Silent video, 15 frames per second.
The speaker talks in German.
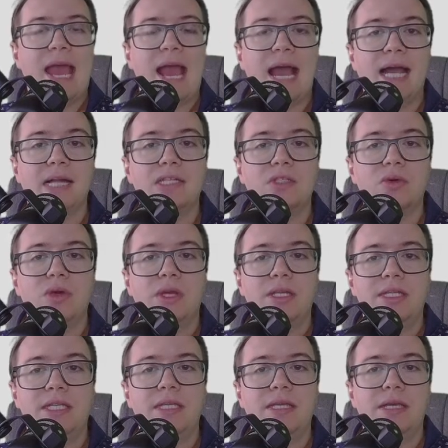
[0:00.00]
Also
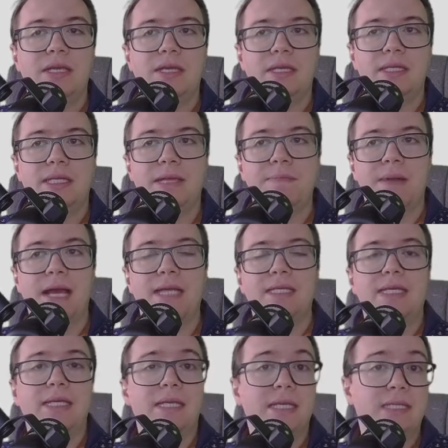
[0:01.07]
die
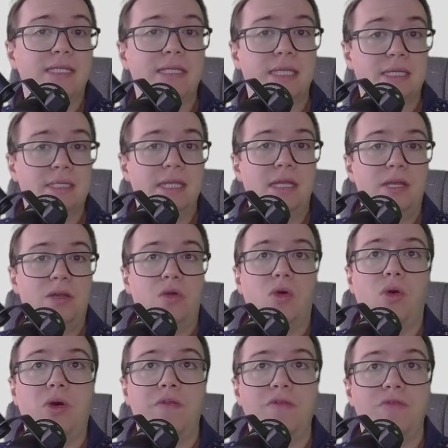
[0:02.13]
Thematik ist tatsächlich
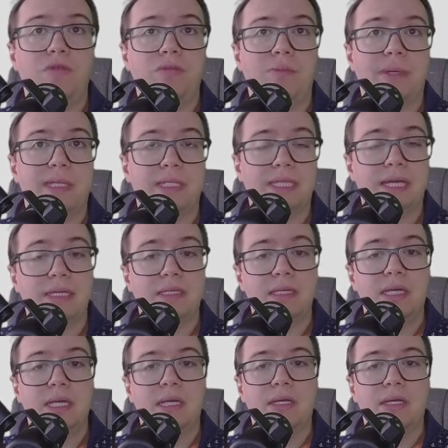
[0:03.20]
noch offen und brisant.